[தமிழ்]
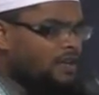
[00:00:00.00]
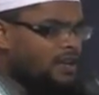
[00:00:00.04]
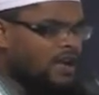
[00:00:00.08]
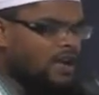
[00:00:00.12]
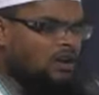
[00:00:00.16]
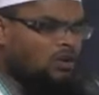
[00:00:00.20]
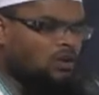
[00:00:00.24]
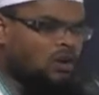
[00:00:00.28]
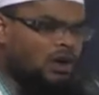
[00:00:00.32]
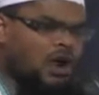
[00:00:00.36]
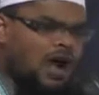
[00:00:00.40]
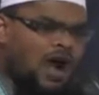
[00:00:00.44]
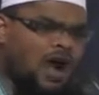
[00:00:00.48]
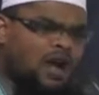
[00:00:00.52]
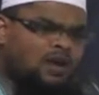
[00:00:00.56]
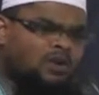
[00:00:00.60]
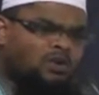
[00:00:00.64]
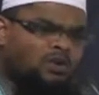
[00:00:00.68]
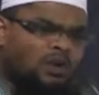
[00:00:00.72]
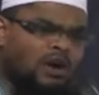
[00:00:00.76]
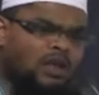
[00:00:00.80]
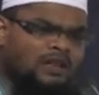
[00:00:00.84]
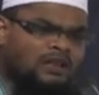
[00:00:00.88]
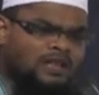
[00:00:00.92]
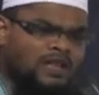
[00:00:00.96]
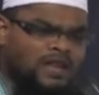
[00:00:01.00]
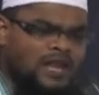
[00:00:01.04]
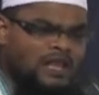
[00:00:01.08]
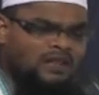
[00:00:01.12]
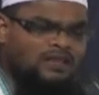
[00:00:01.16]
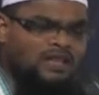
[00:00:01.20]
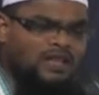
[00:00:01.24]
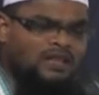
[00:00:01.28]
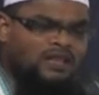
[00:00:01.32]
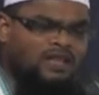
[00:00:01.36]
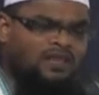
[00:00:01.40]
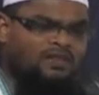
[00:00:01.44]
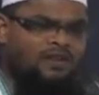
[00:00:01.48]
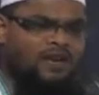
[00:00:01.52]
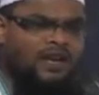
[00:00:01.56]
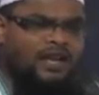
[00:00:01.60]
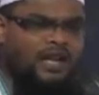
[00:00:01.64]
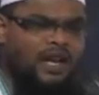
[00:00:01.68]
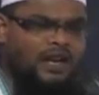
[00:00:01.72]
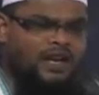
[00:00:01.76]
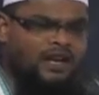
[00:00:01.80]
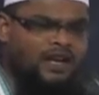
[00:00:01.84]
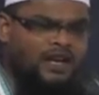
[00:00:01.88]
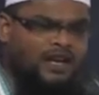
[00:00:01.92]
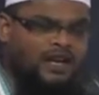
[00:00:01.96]
எனக்கு ஒரு ஆண் குழந்தையை தந்துவிடு
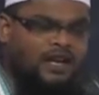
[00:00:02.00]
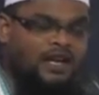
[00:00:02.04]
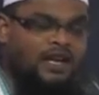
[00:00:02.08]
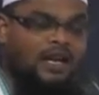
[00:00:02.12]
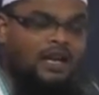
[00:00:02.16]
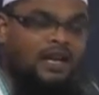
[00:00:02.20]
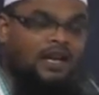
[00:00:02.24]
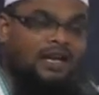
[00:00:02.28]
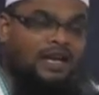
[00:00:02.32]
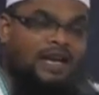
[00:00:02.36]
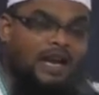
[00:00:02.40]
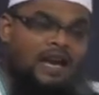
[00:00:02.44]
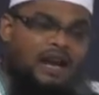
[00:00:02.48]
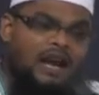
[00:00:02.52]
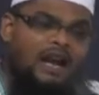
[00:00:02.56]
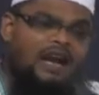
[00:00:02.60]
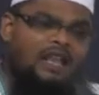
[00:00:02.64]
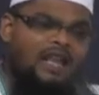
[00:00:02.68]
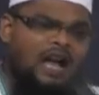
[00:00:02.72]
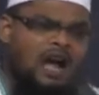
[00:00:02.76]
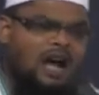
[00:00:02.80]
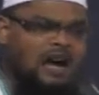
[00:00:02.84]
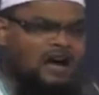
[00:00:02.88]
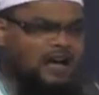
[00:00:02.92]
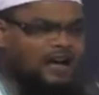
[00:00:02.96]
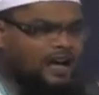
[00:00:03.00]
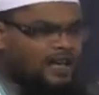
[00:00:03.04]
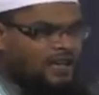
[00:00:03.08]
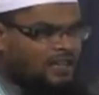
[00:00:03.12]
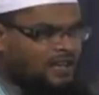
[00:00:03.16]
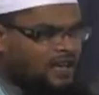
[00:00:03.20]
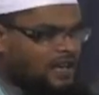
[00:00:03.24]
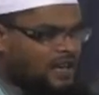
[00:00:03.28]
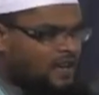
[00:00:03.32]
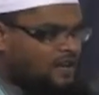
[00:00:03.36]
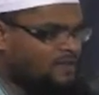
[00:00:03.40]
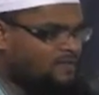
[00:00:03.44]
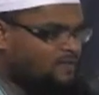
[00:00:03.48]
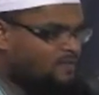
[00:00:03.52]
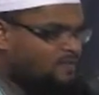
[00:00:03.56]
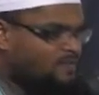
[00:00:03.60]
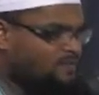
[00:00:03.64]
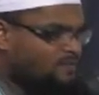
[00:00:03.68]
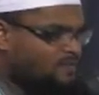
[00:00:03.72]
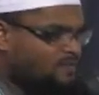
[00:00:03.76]
என்று நேரடியாக கேட்கிறான்